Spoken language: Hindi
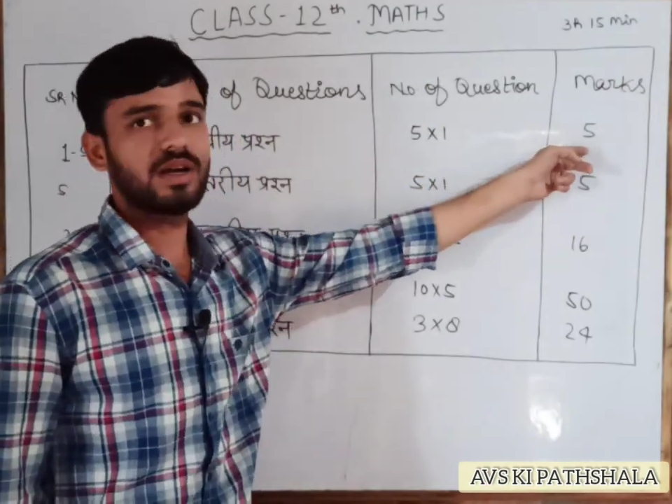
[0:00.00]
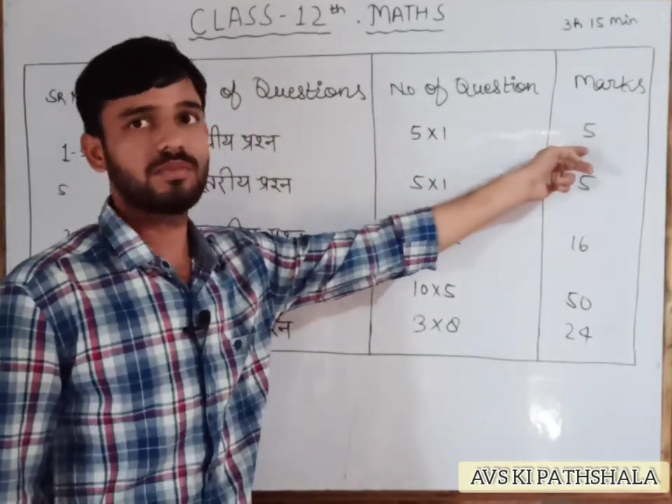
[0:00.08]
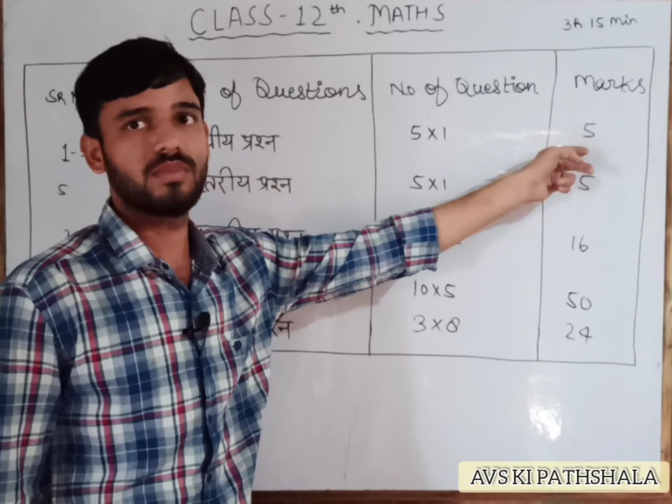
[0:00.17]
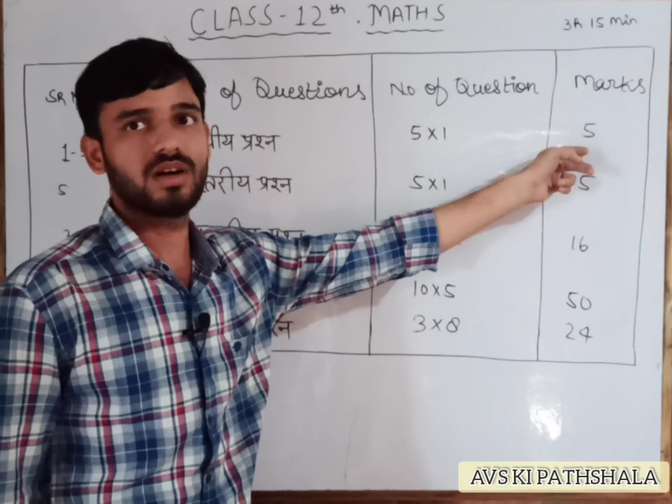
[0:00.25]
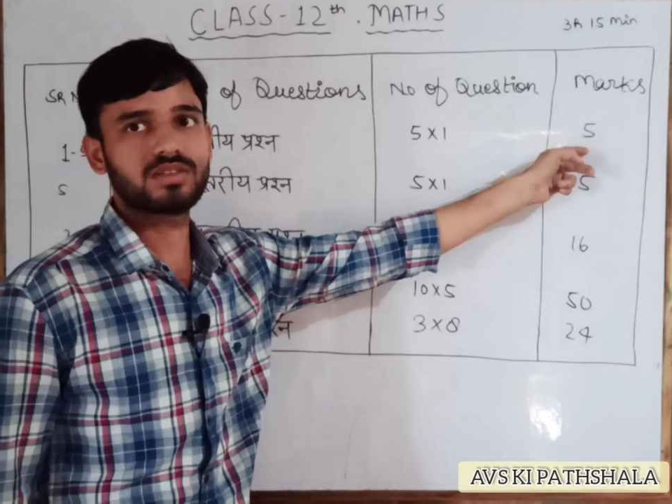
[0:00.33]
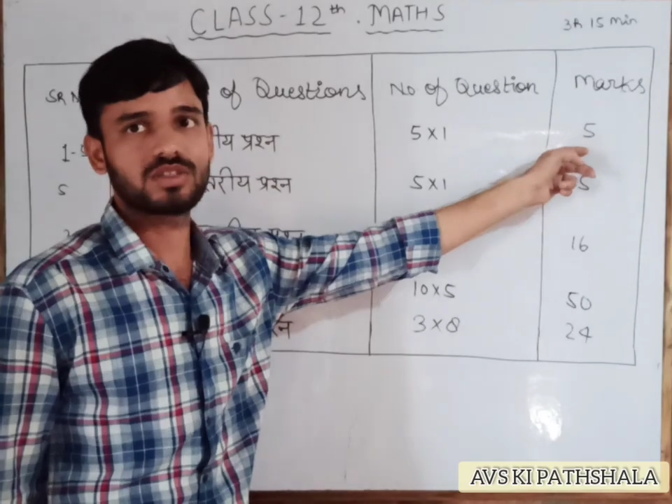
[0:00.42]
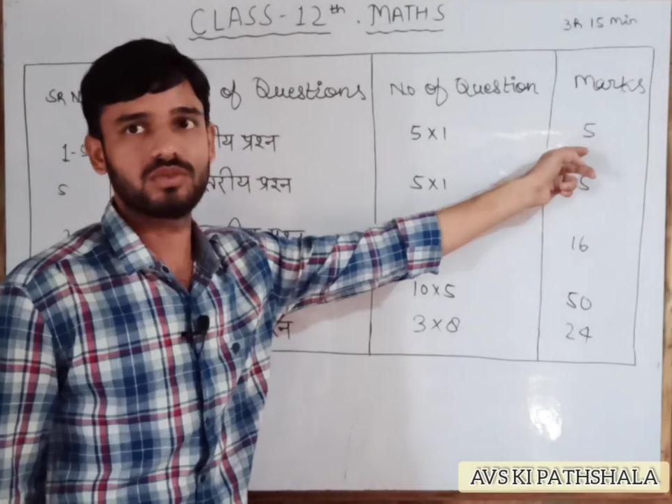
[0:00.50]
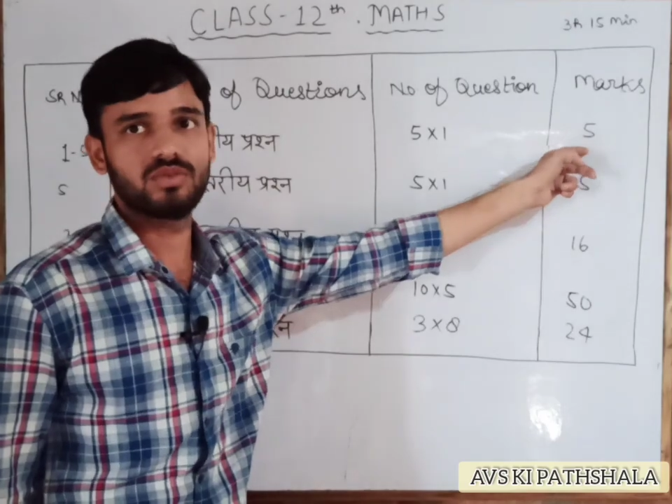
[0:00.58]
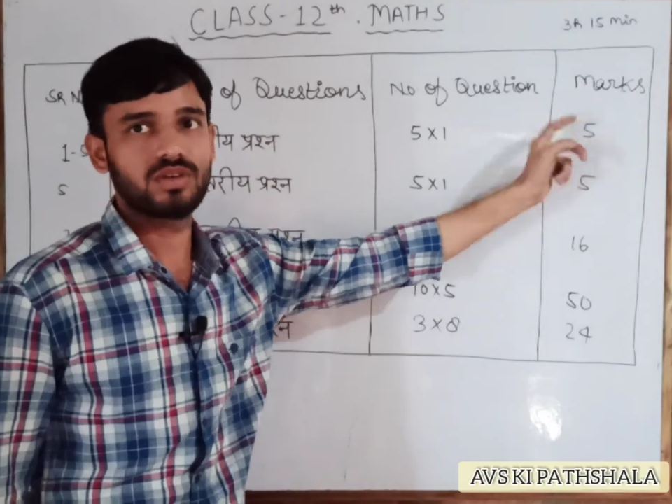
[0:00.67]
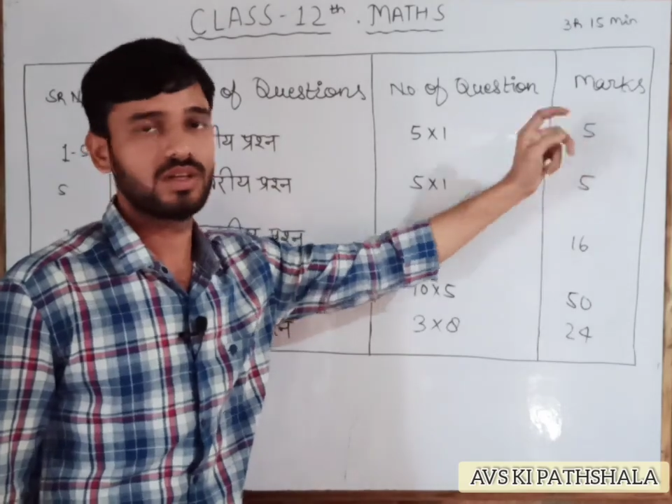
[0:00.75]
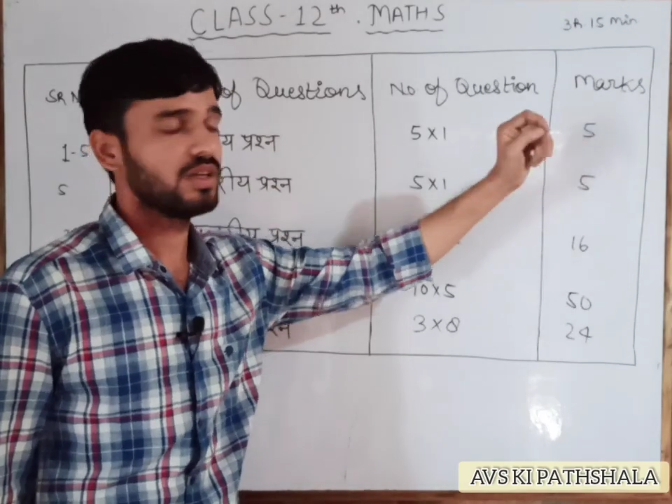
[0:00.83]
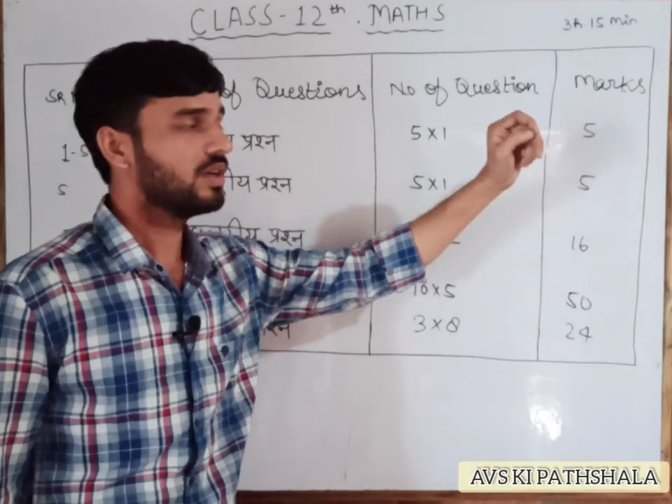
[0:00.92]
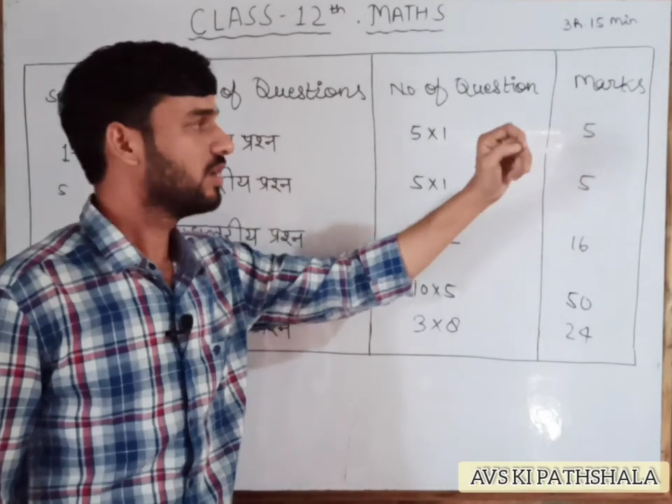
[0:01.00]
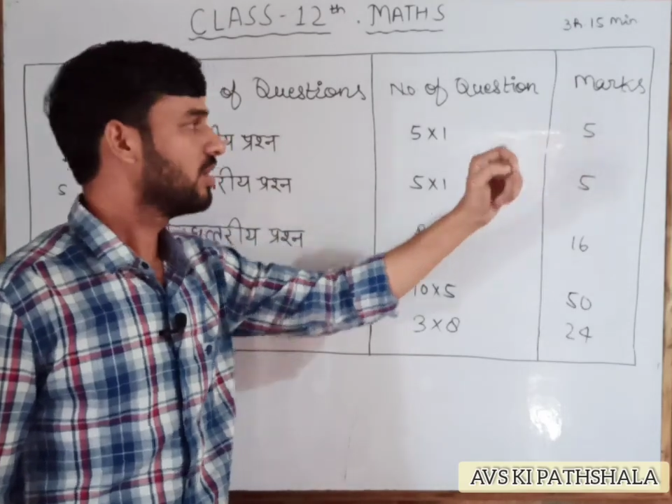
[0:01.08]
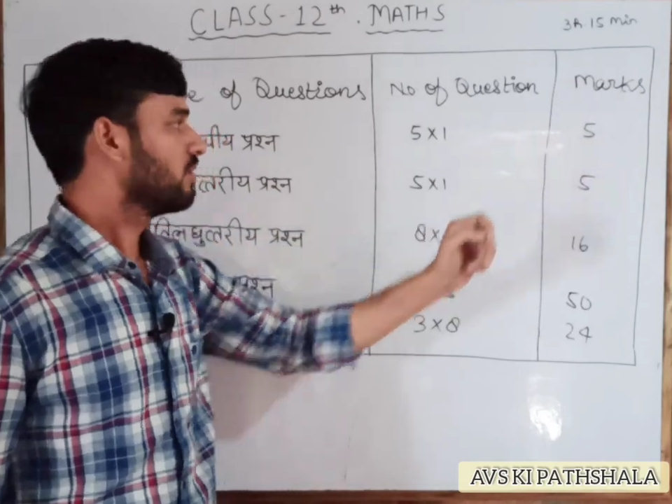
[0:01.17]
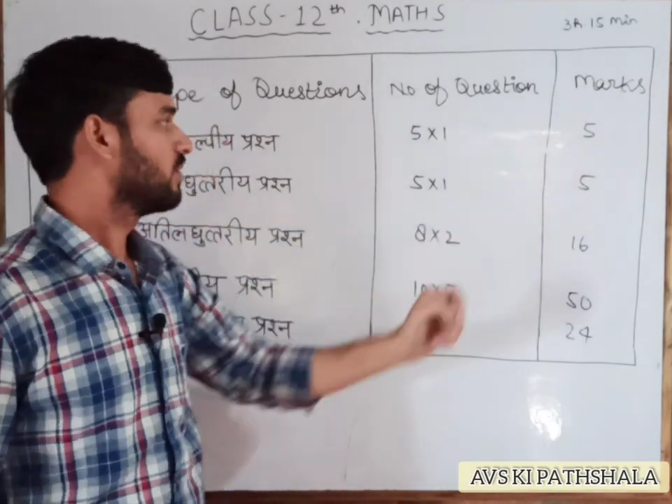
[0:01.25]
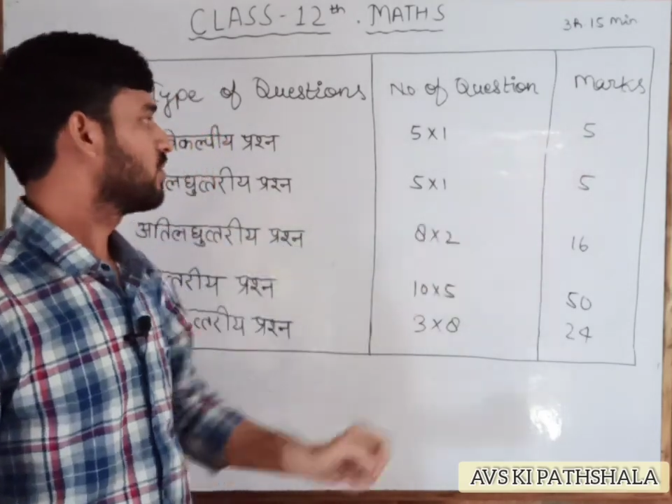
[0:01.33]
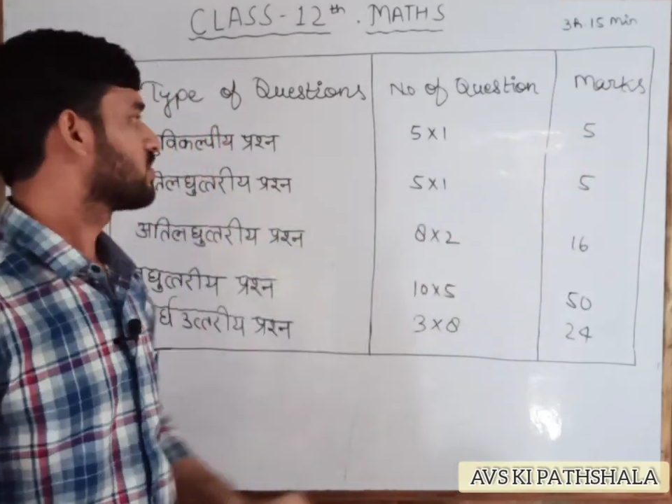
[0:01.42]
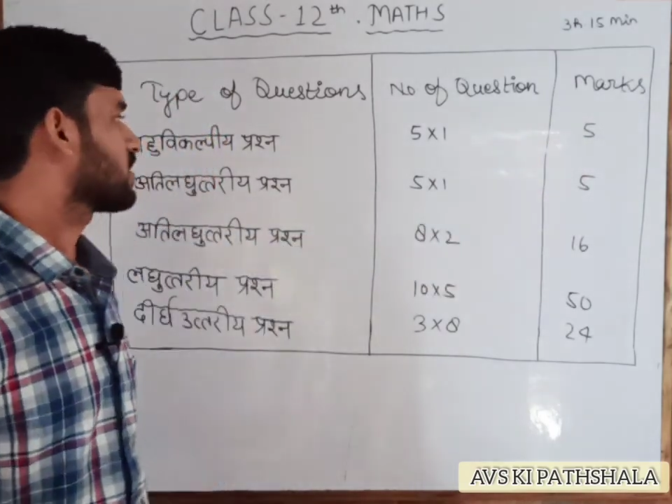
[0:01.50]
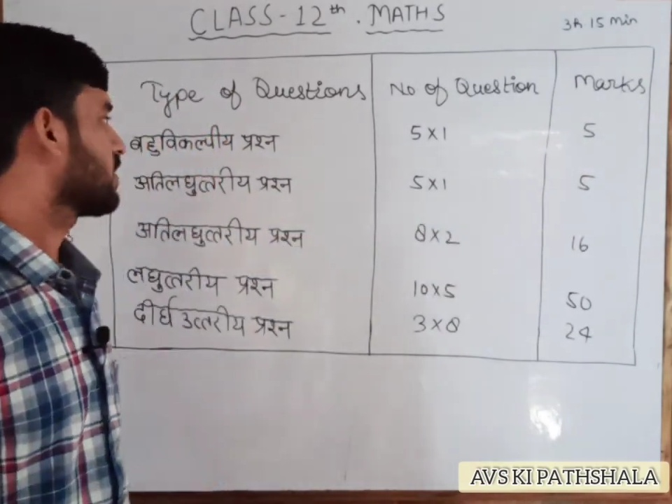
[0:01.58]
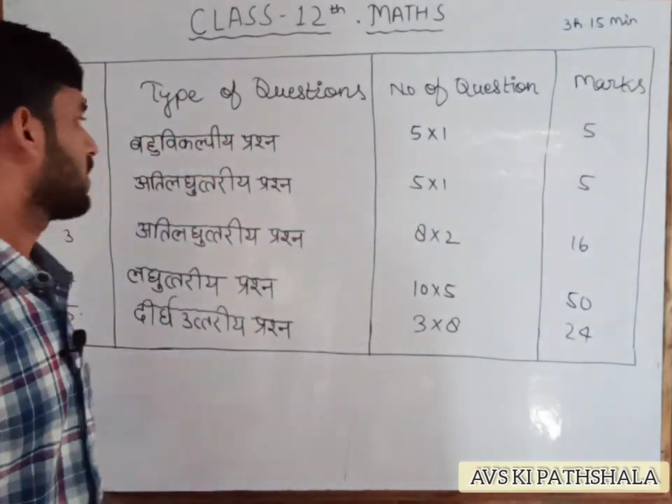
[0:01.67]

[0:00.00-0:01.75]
फाइव मार्क्स के हो गए फिर उसके